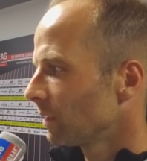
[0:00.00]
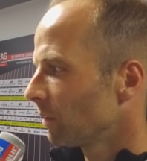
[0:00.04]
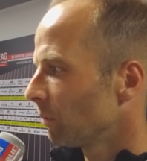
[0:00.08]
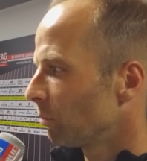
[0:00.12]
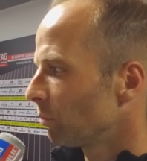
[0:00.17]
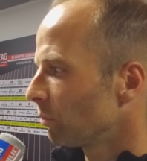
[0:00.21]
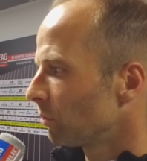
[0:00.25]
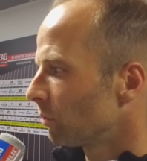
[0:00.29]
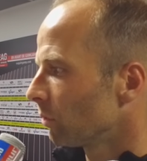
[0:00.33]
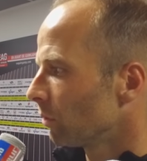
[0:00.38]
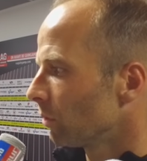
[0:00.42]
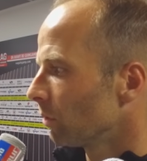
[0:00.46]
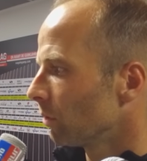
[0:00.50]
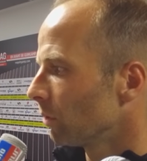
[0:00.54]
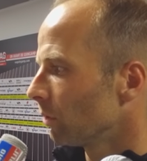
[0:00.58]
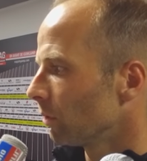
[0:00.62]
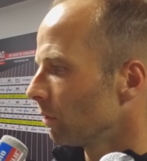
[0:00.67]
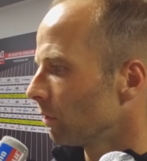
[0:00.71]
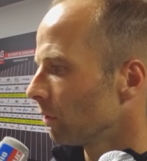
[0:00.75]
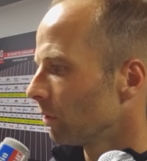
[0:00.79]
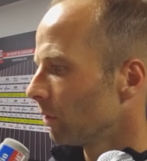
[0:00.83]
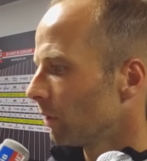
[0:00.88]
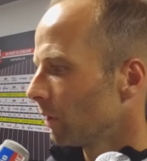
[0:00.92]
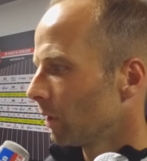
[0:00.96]
plutôt
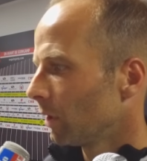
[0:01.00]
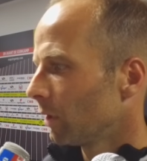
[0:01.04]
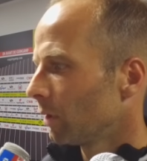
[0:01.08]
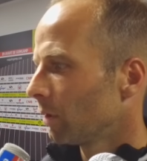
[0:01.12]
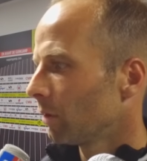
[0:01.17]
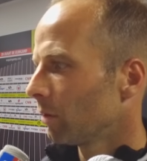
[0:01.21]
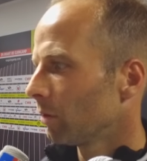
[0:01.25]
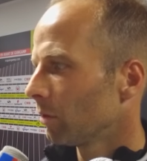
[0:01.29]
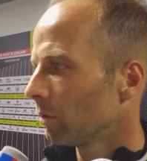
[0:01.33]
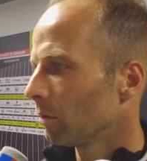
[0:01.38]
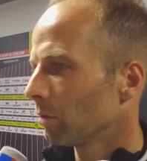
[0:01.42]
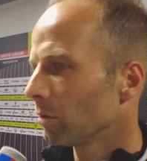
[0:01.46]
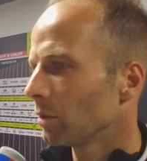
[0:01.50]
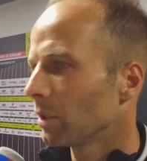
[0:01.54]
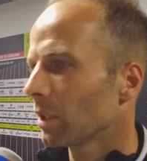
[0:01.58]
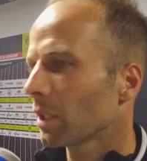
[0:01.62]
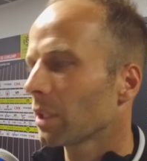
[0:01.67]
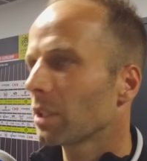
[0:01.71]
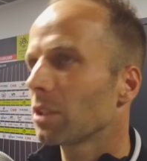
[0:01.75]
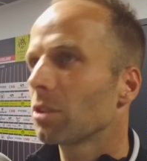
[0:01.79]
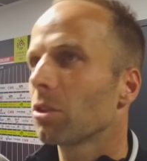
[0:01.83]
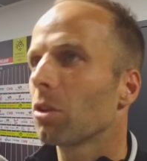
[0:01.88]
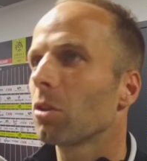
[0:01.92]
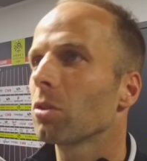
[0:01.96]
euh, euh, aux
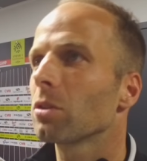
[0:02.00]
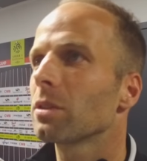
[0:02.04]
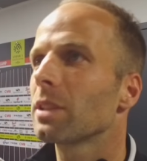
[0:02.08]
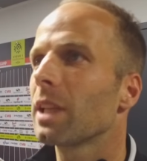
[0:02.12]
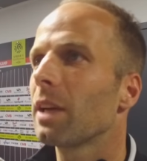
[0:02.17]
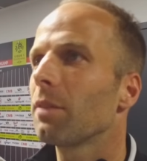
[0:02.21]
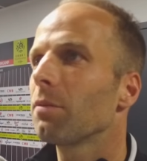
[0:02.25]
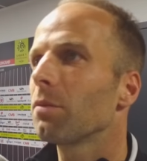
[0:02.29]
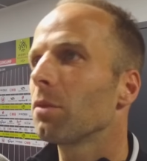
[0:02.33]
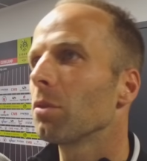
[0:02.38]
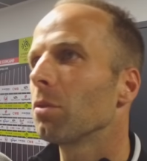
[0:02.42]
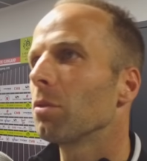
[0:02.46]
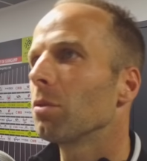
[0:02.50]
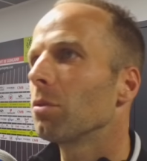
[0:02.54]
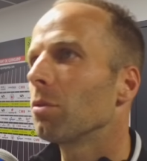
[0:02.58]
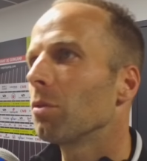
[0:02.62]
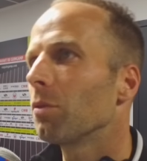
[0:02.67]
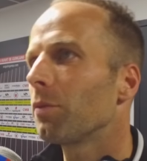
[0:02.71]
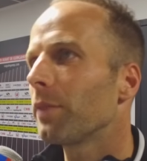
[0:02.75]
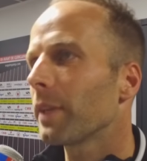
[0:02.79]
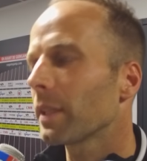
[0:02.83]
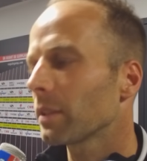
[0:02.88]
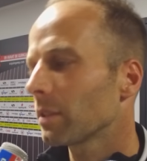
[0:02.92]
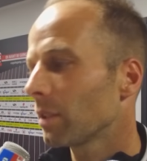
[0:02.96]
dirigeants, staff de,
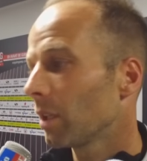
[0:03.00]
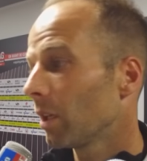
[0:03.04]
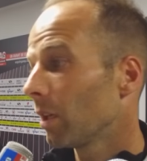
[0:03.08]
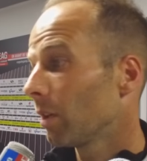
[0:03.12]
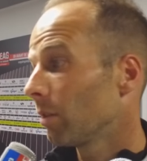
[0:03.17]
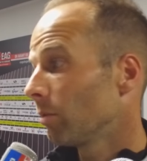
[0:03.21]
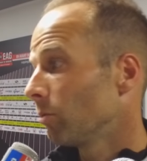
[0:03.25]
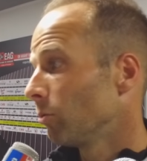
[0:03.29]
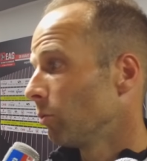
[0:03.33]
faire ça.